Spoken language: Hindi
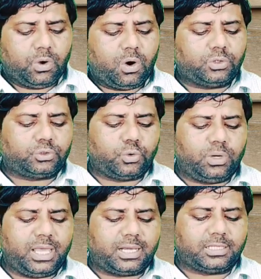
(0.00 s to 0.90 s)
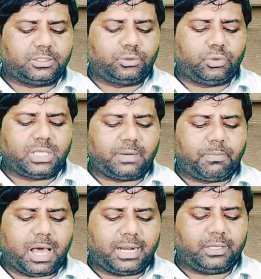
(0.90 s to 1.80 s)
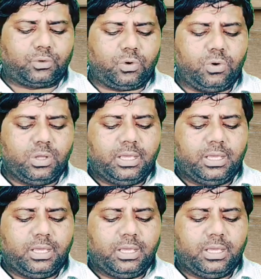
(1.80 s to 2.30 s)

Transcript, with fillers: और 16 अगस्त 2012 को